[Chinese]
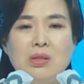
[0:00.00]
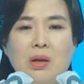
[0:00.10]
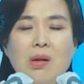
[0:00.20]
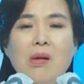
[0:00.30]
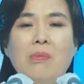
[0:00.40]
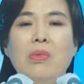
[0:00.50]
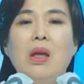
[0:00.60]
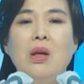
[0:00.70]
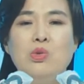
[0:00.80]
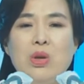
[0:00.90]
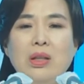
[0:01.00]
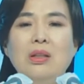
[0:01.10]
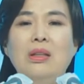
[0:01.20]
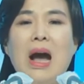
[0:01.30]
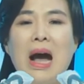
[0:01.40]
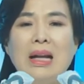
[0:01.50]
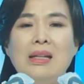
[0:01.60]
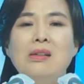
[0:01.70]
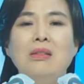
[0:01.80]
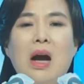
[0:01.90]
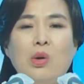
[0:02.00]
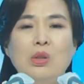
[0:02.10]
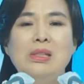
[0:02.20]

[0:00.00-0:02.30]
树枝和叶子和果子，